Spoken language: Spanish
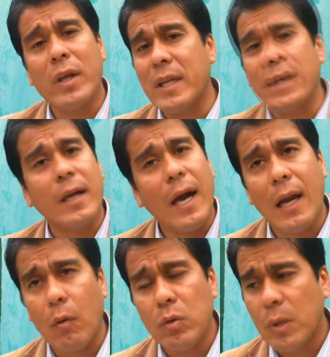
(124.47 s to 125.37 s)
criticar
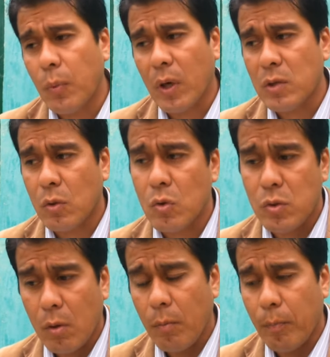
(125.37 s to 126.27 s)
algún tipo de
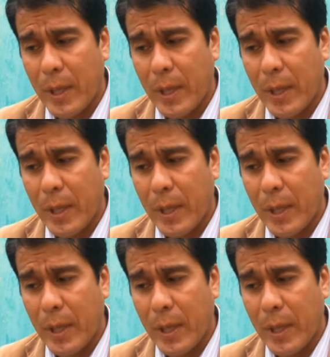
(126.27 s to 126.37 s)
resolución,